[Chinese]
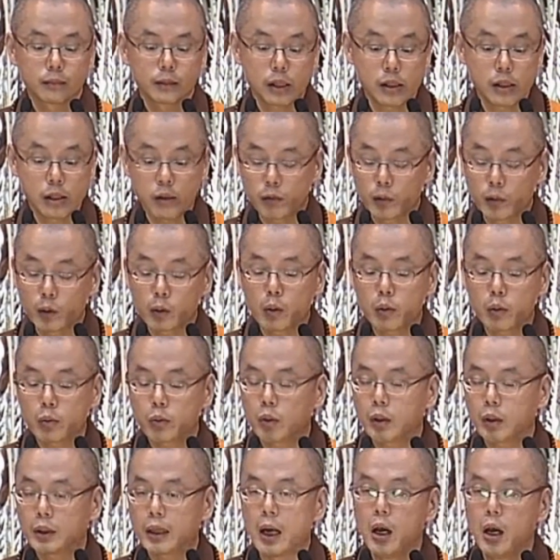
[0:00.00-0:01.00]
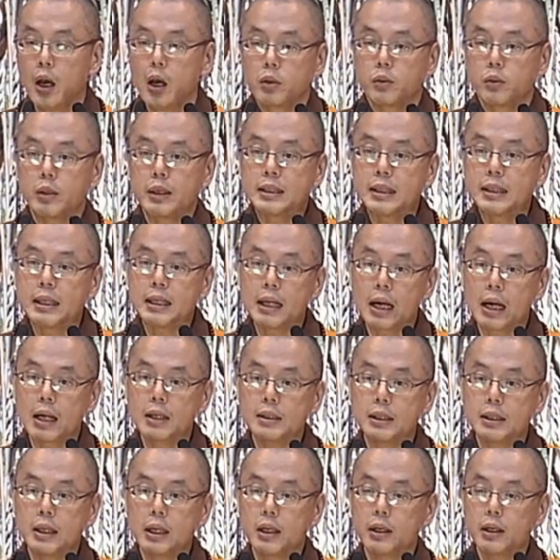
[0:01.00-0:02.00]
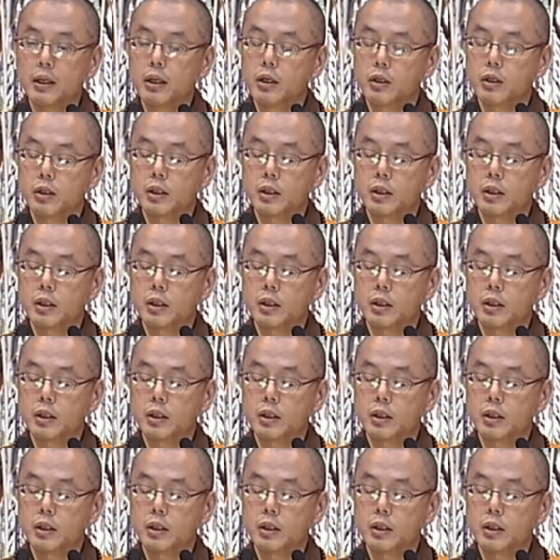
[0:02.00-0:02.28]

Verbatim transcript: 这是佛陀说的。所以《金刚经》，